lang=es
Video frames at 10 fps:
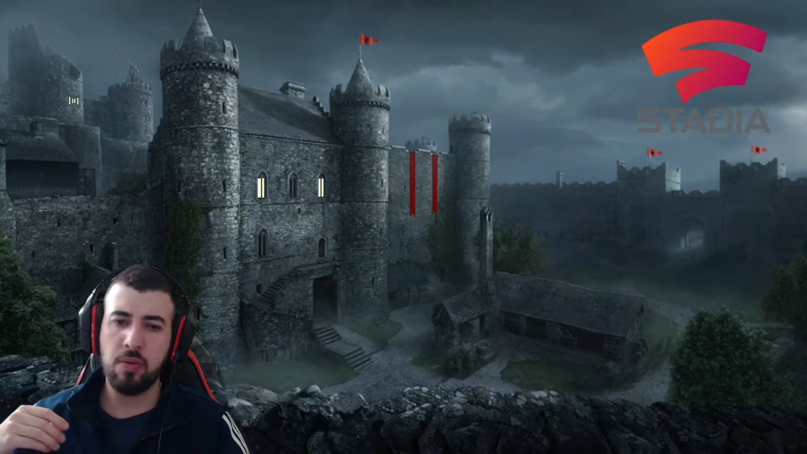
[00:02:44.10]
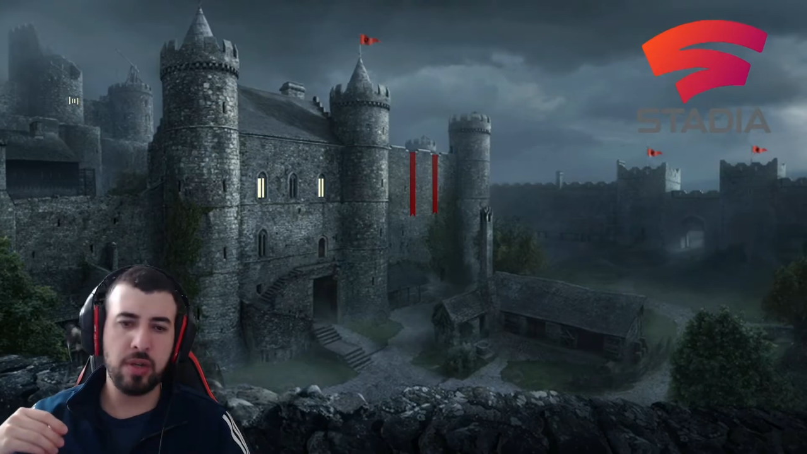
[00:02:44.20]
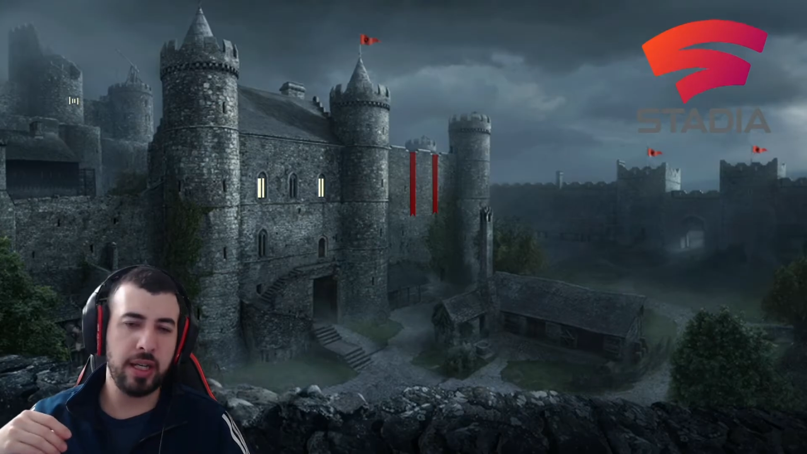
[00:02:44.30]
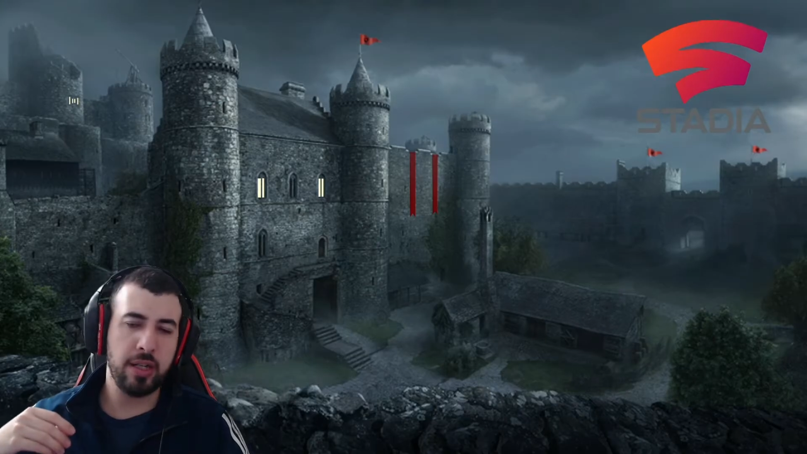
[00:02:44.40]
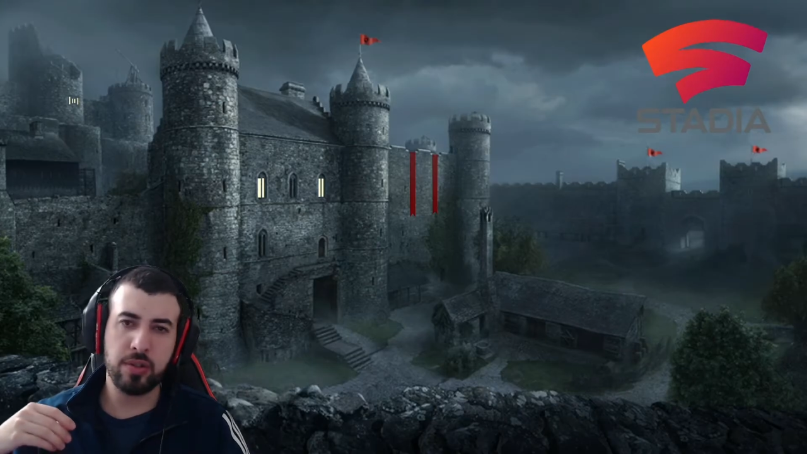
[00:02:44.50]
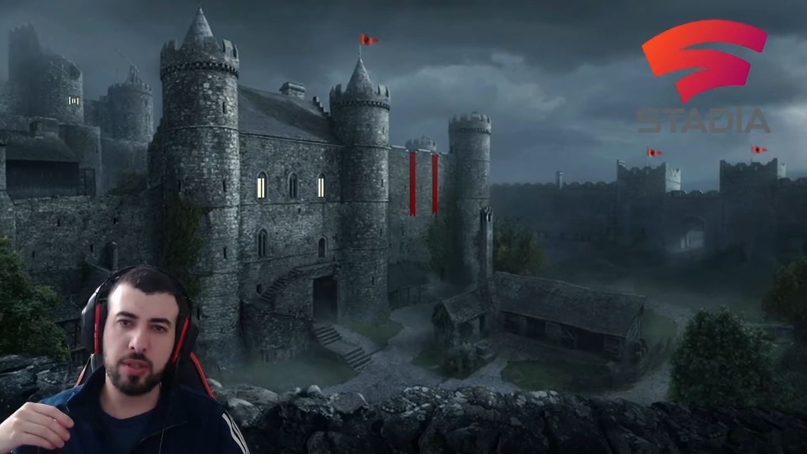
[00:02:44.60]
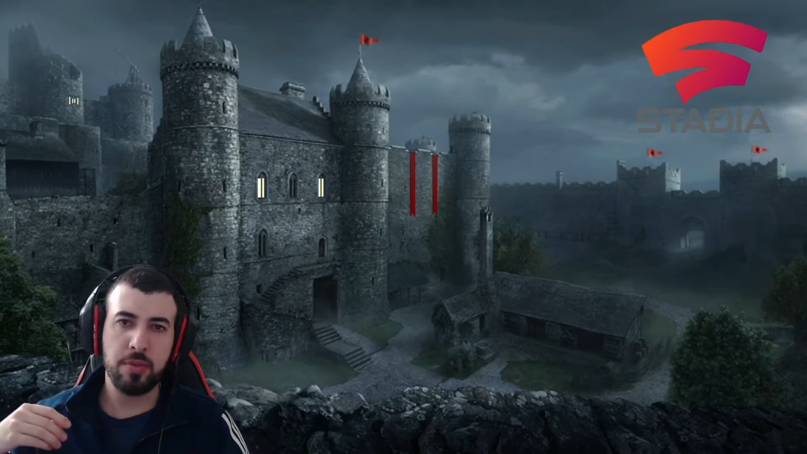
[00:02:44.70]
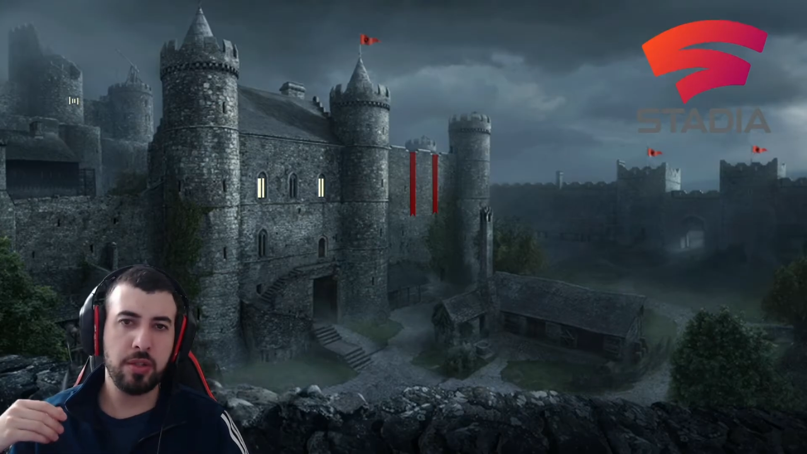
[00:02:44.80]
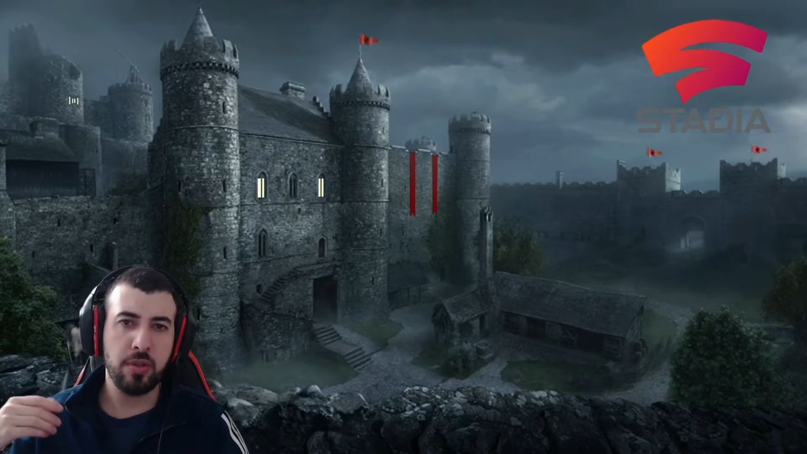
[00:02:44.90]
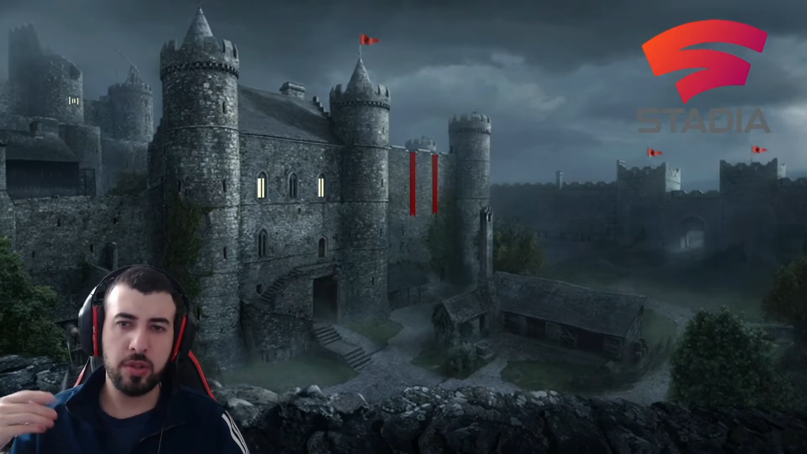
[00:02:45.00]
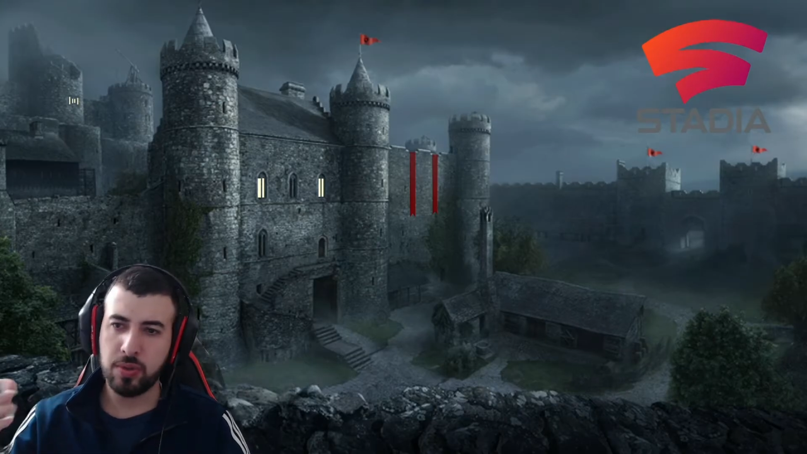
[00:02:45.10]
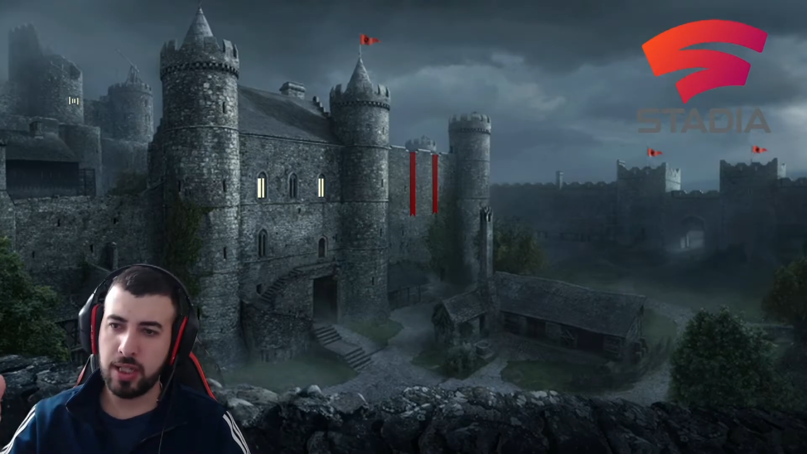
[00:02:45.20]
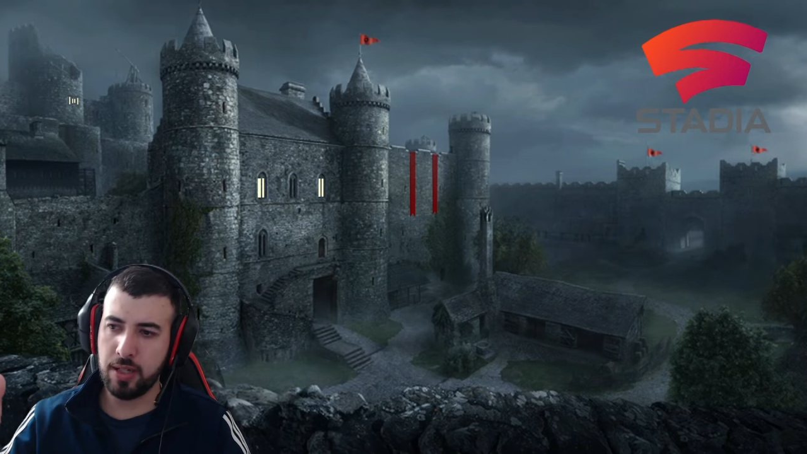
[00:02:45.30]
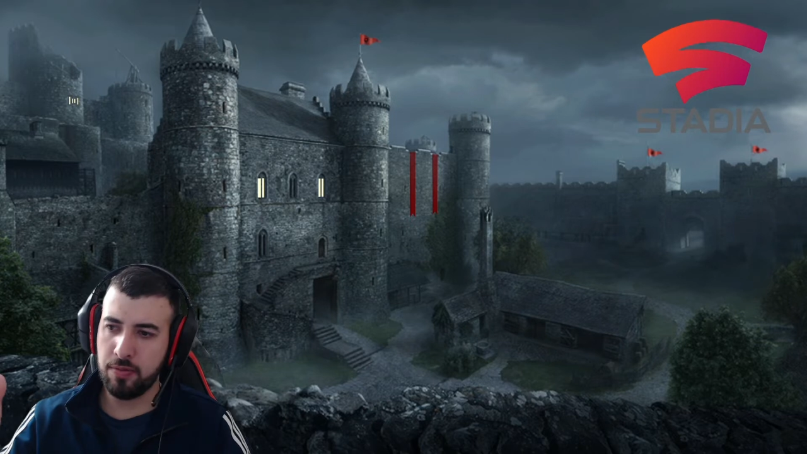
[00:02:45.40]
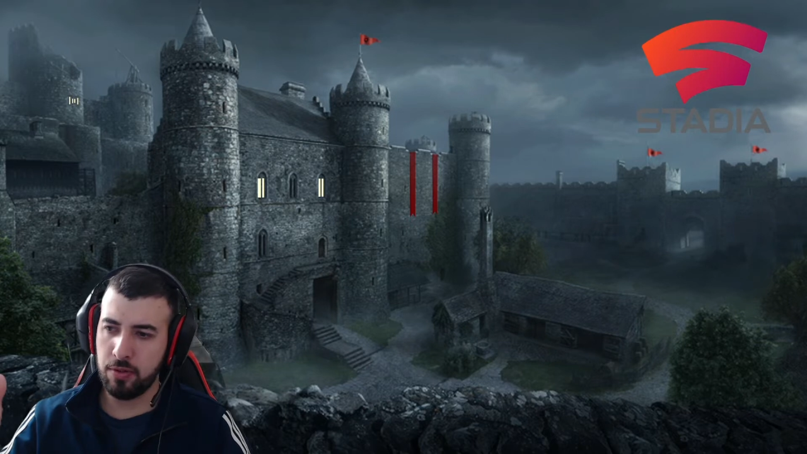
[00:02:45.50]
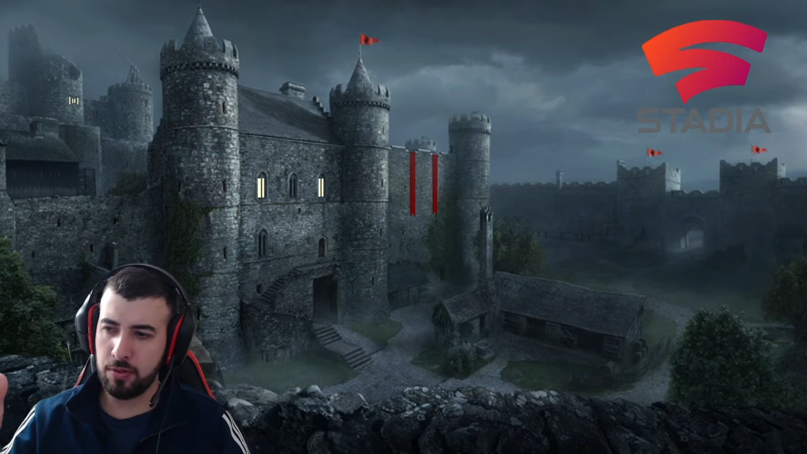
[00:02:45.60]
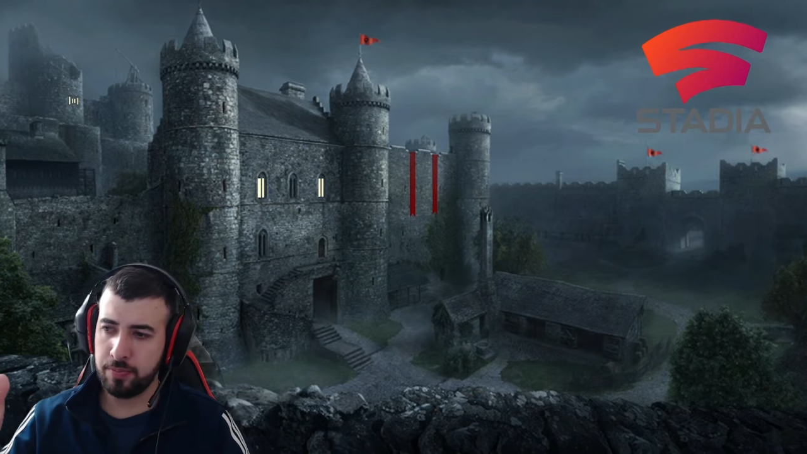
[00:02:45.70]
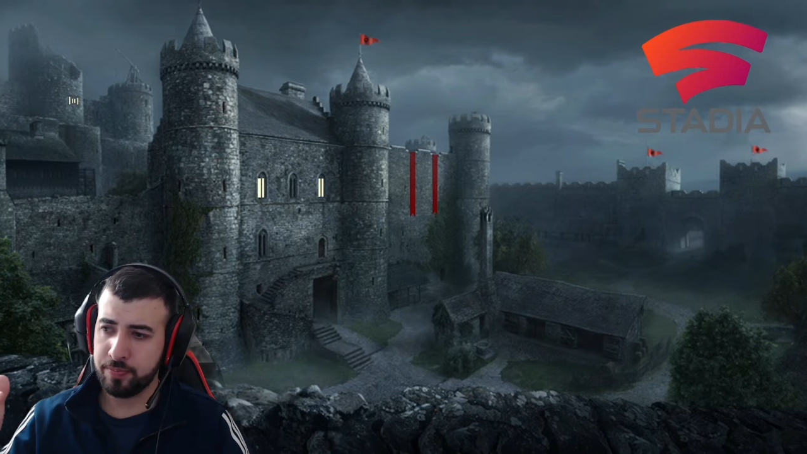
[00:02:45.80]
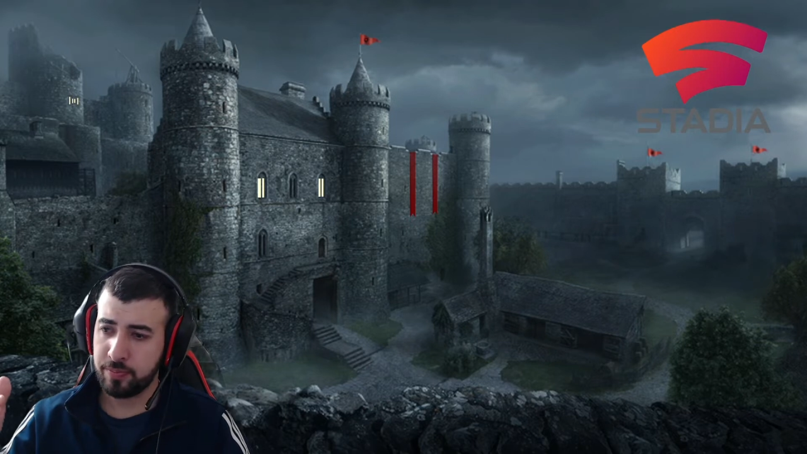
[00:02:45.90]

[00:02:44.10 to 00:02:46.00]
aunque lo esté viendo desde un teléfono